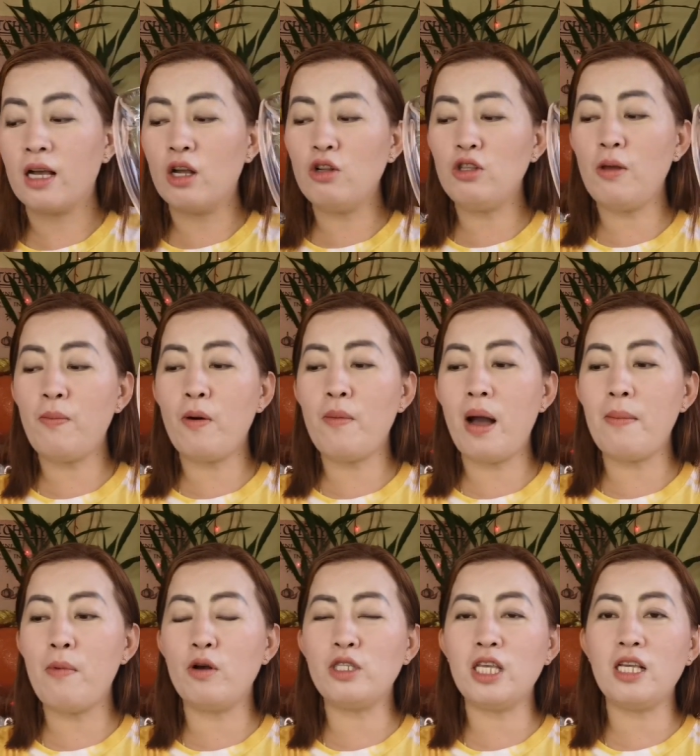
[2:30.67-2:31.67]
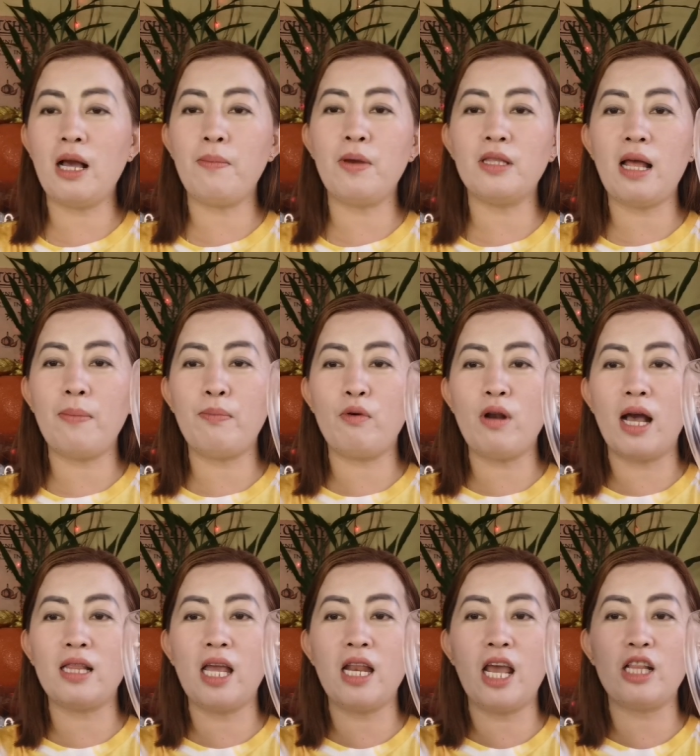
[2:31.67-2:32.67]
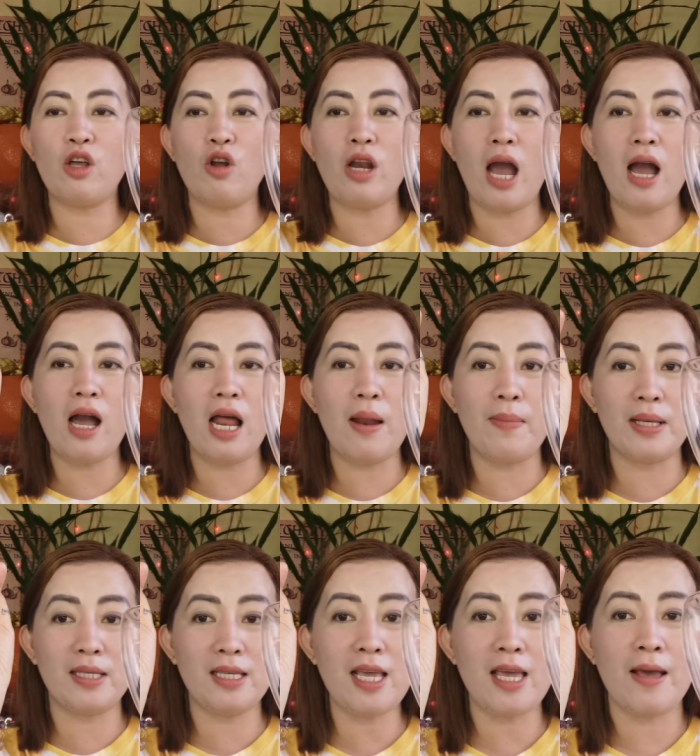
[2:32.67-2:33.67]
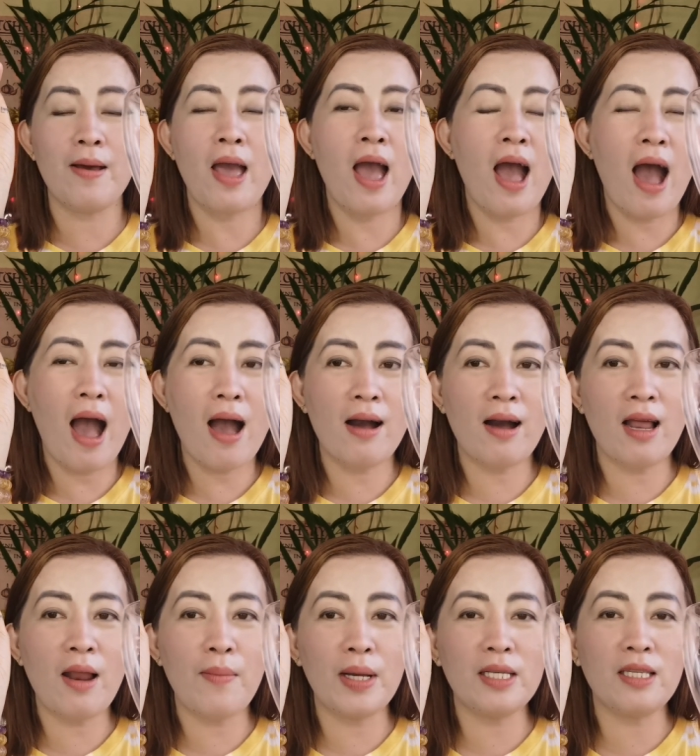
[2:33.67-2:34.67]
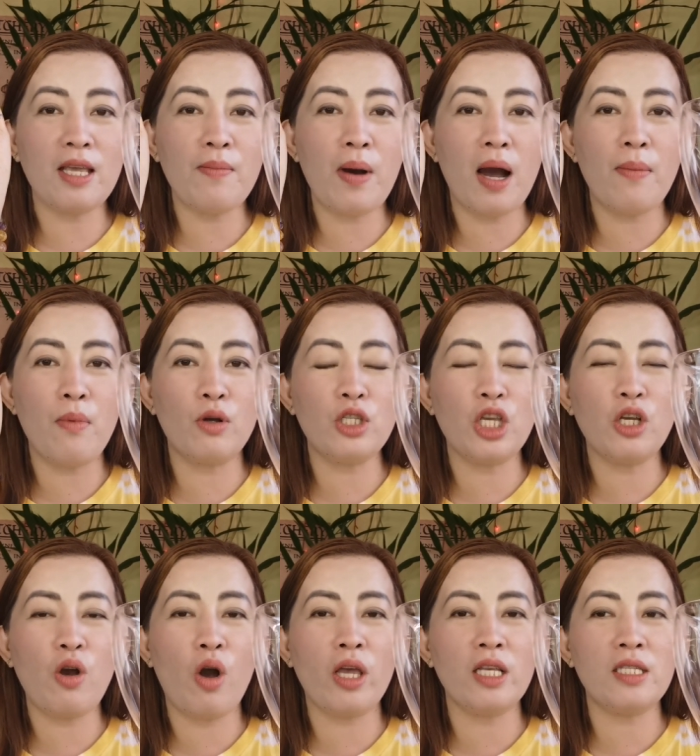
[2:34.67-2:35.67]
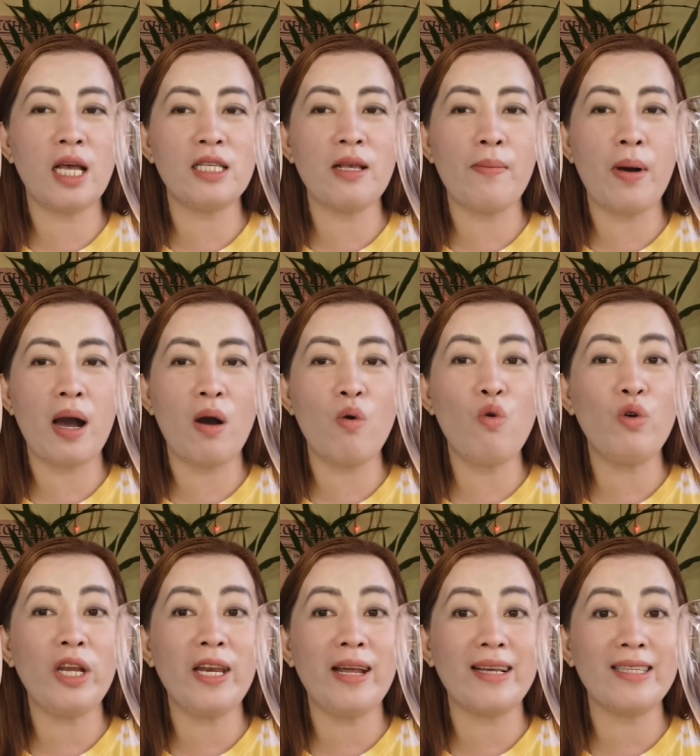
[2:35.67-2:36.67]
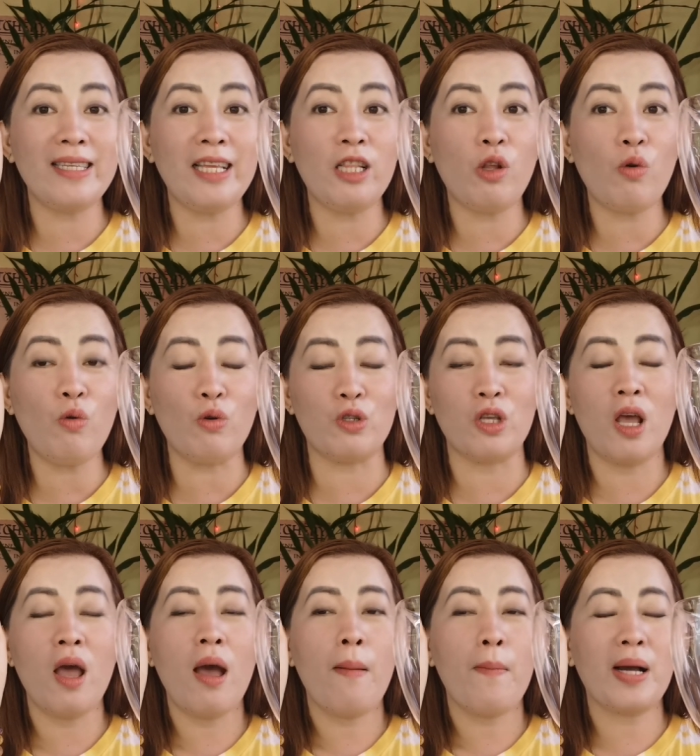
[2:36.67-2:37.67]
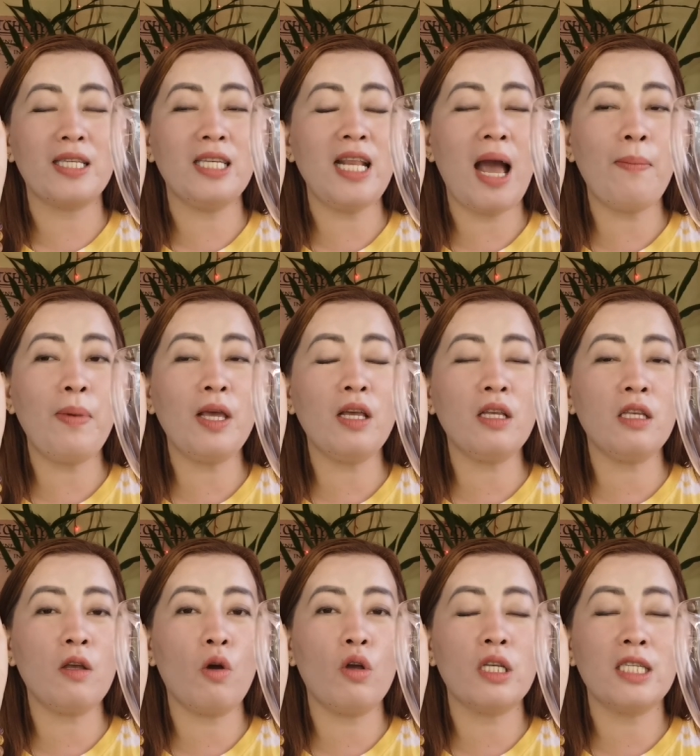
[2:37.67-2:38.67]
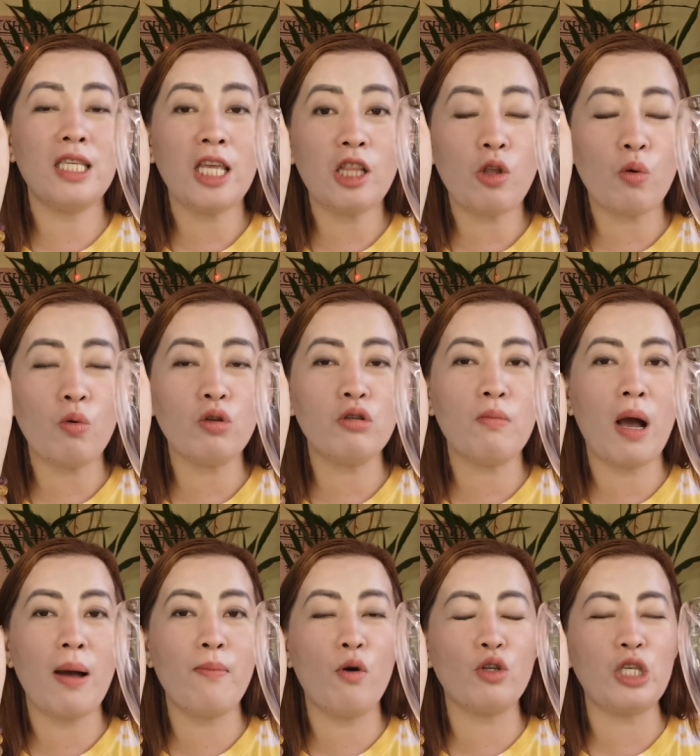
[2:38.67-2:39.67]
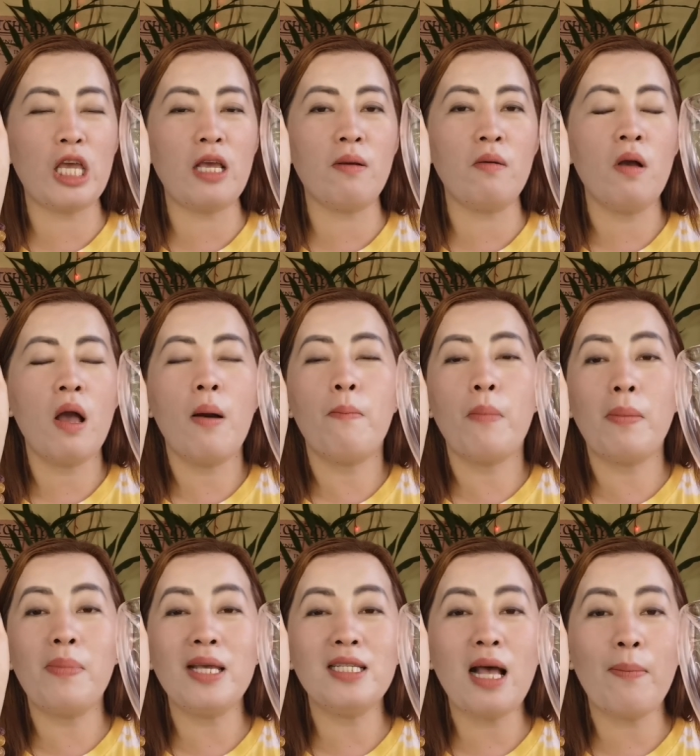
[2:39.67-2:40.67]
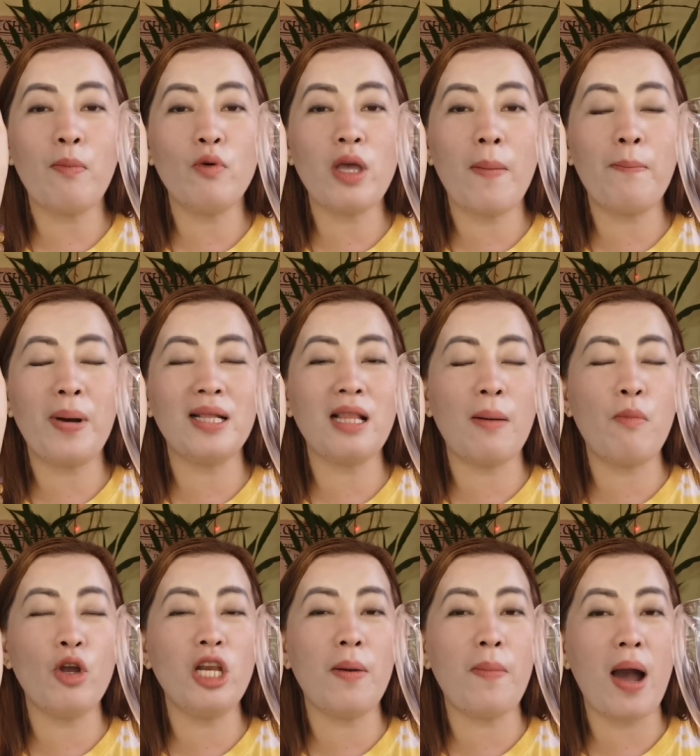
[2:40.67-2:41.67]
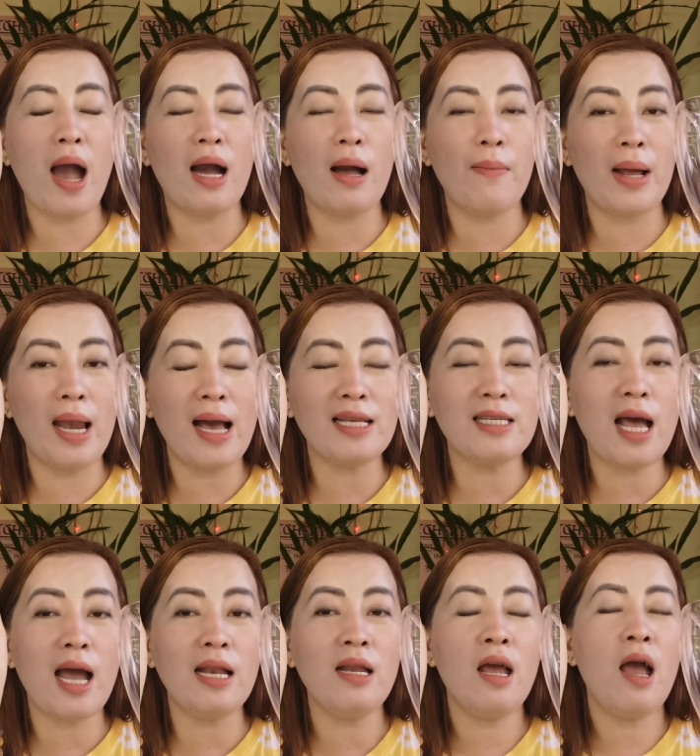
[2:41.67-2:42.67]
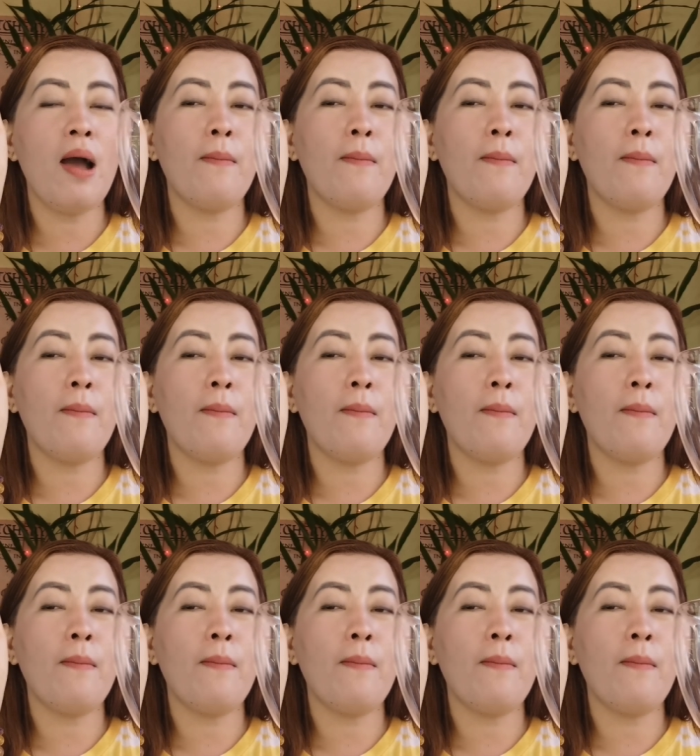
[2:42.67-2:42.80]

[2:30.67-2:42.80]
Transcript: Ganun din po mga bossing, gamitan po natin ito ng kalamansi. Ang kalamansi mga bossing ko ay isa sa mga uri ng citrus. Pag sinabing citrus mga bossing, Mabisa po yung pantaboy ng mga kamalasan,